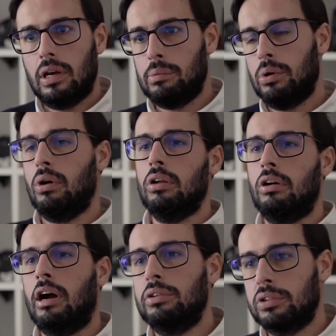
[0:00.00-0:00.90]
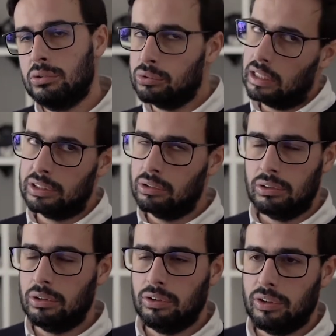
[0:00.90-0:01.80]
Acabou com o Holocausto, que uns acham que
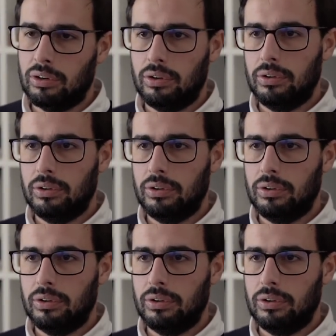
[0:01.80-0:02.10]
não aconteceu.